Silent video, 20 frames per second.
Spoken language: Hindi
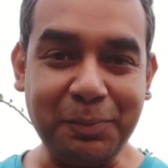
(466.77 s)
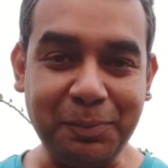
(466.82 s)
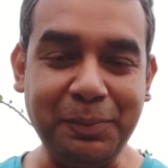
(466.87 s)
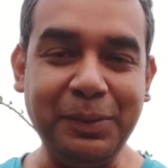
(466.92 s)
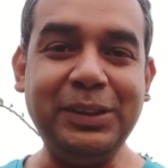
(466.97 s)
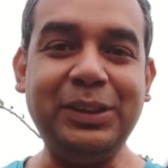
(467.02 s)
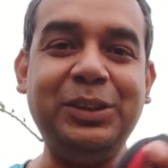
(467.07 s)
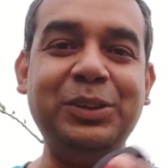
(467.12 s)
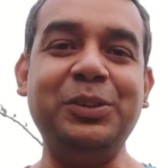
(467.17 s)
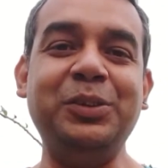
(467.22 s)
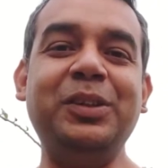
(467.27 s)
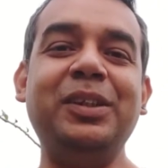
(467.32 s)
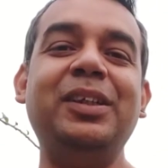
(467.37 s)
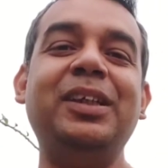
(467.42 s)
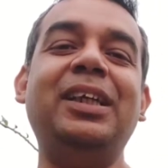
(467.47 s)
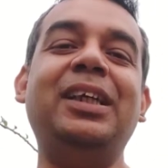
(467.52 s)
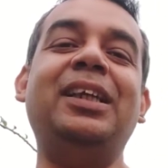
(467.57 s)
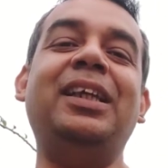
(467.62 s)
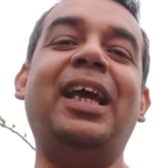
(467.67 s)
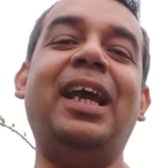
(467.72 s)
मीट यू
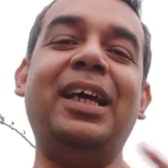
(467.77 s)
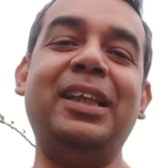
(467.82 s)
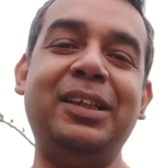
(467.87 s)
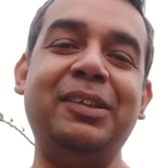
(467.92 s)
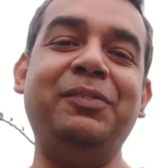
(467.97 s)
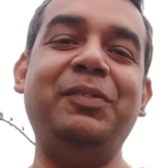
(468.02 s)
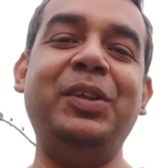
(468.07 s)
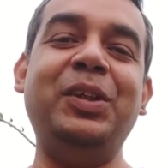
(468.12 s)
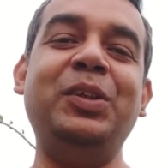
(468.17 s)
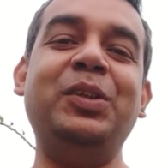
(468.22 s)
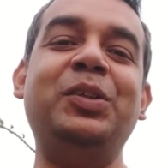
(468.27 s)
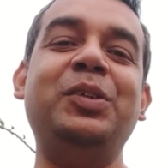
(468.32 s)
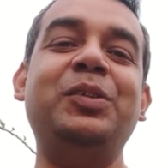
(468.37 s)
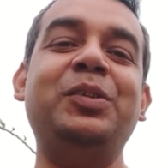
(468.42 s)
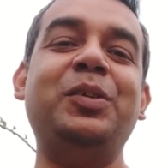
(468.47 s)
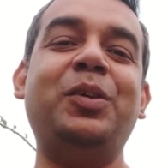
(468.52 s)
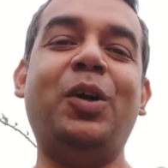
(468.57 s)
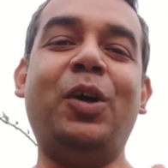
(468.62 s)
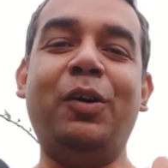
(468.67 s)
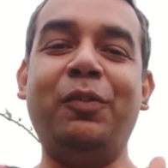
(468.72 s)
इन अनदर वीडियो
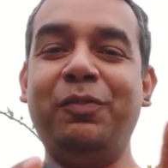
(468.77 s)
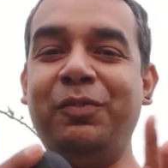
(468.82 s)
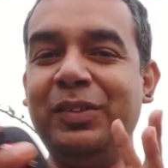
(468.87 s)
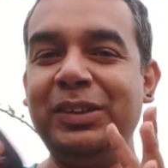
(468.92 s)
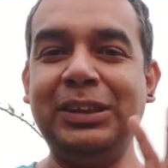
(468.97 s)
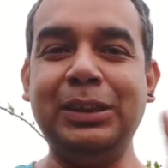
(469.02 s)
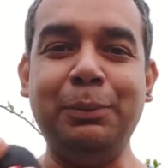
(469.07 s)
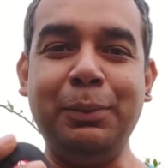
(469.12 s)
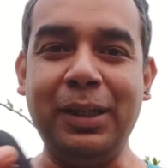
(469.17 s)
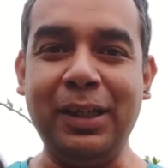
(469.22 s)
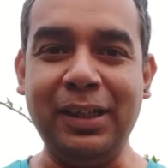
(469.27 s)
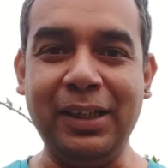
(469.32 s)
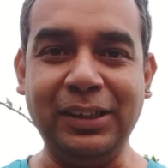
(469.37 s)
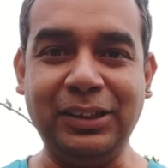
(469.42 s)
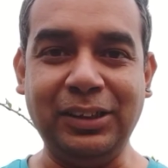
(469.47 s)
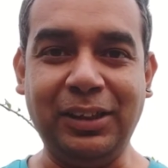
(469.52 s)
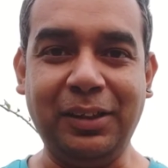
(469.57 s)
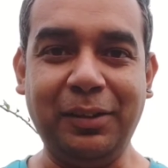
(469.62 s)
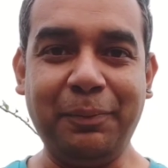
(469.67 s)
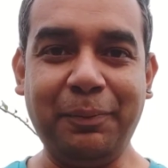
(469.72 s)
ऑफ सिमिलर
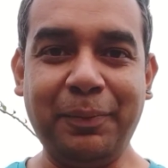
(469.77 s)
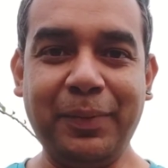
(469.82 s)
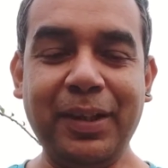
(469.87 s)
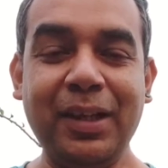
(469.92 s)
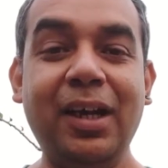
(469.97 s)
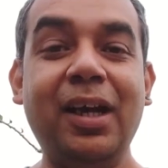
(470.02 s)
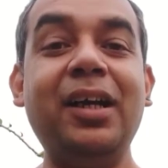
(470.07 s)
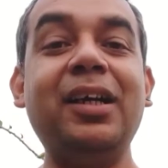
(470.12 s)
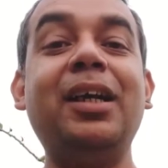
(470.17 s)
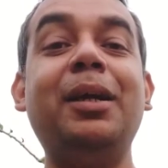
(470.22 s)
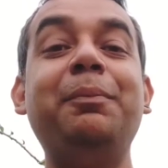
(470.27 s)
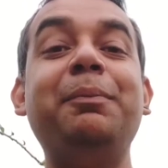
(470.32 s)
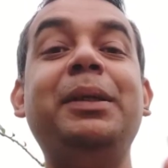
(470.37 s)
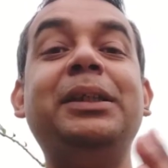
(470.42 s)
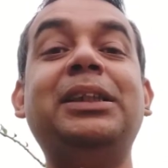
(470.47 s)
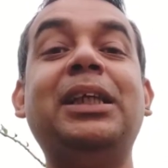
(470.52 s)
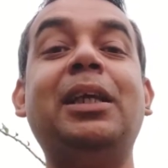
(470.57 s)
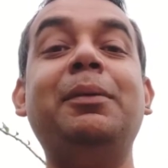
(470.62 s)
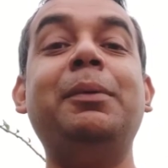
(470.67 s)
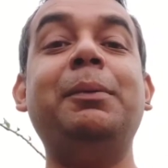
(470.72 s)
नेचर अगर आप
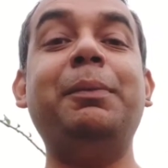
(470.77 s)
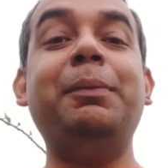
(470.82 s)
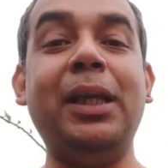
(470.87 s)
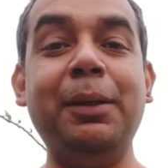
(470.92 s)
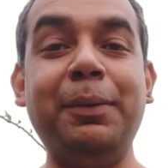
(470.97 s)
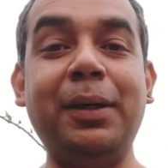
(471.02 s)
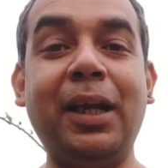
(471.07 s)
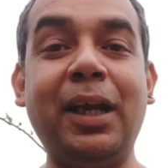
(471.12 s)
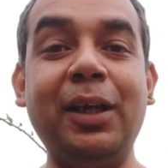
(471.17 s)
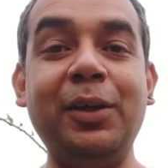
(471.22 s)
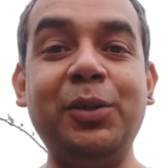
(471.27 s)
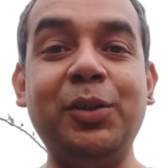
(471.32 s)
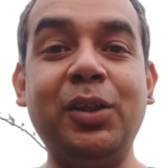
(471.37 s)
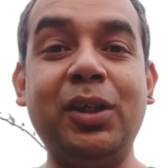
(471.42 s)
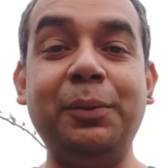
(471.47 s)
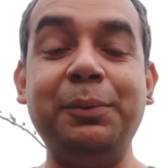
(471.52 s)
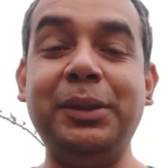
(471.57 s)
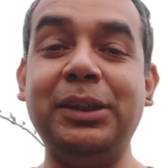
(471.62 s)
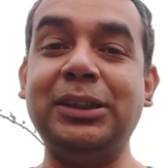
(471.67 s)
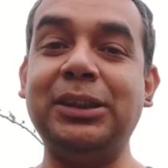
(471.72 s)
मेरे चैनल में पहली बार आए हो
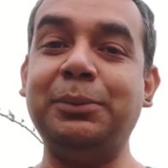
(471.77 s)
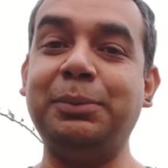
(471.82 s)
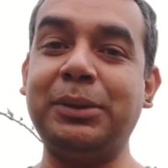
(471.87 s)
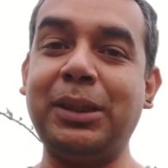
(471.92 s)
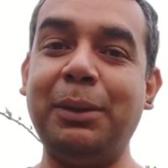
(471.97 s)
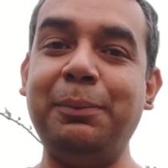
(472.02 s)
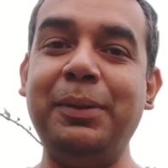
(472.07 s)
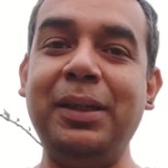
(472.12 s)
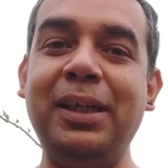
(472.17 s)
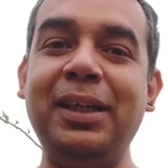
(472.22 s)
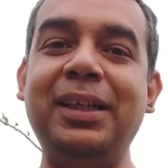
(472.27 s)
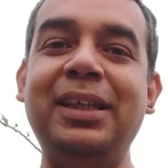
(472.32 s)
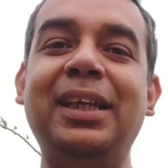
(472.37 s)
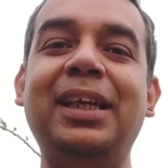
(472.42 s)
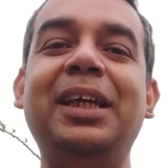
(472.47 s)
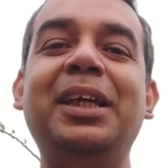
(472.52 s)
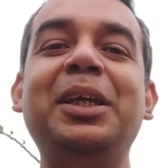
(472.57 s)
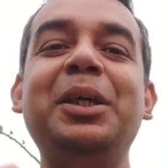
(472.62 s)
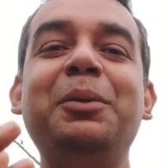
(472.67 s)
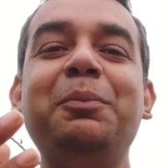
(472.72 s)
और अभी तक सब्सक्राइब नहीं
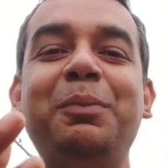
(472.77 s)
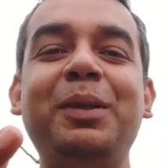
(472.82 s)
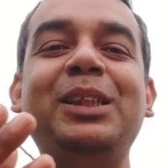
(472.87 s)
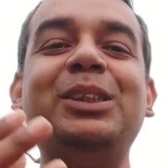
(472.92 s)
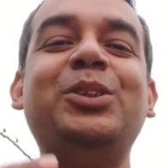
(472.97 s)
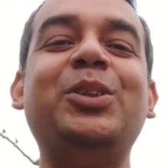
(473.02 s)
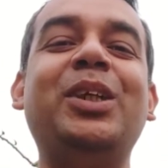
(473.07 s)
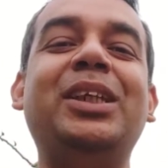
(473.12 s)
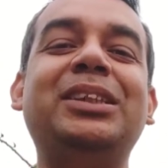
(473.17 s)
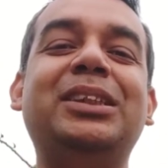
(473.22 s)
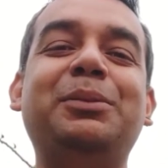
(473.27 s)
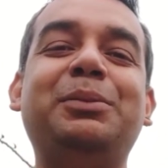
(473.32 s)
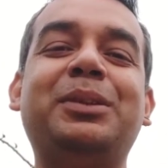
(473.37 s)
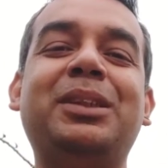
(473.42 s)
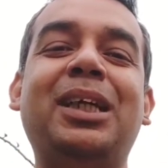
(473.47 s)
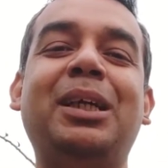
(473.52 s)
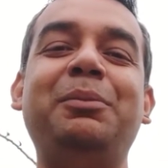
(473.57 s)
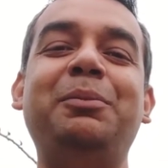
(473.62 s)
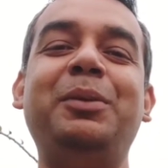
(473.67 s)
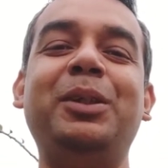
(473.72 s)
किए प्लीज़ गो एंड
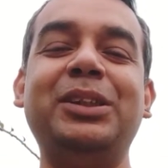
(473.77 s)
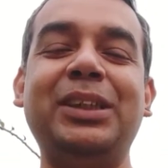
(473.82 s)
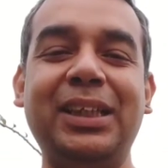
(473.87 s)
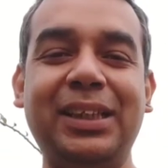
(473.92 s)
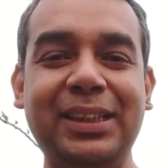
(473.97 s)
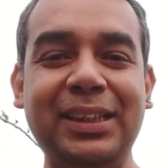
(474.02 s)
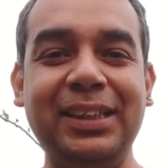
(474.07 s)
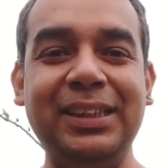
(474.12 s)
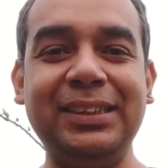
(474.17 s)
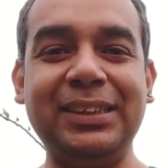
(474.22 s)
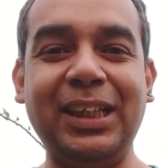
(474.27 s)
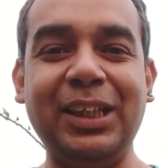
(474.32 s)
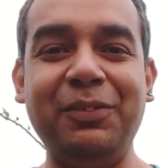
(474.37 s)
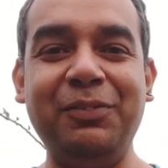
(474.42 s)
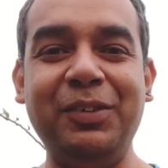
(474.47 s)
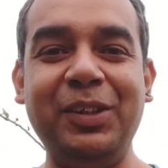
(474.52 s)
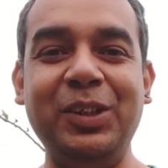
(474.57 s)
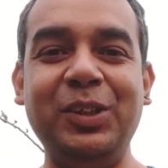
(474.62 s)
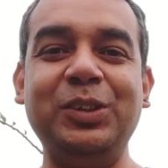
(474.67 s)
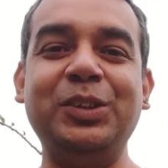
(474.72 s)
सब्सक्राइब बिकॉज आई क्रिएट दिस काइंड
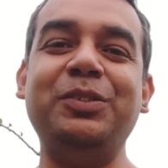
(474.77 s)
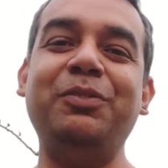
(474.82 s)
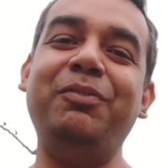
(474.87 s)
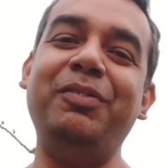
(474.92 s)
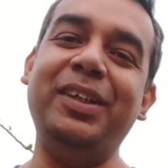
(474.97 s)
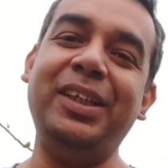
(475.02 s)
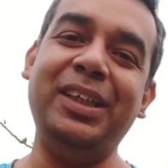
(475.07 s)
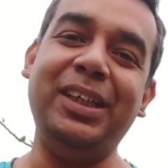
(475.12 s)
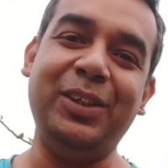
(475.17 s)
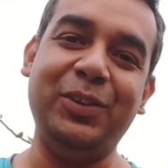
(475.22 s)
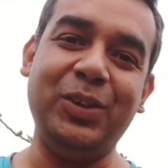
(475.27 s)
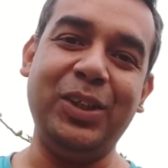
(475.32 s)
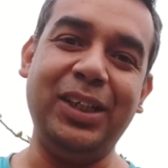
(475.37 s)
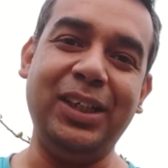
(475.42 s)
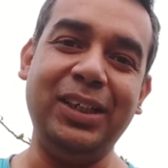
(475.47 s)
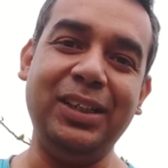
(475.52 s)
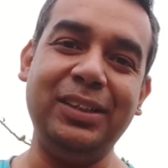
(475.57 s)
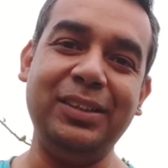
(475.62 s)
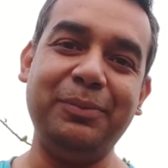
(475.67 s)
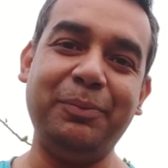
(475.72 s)
ऑफ वीडियोस वेरी
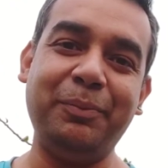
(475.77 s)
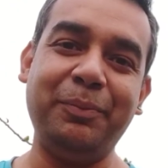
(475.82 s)
रेगुलरली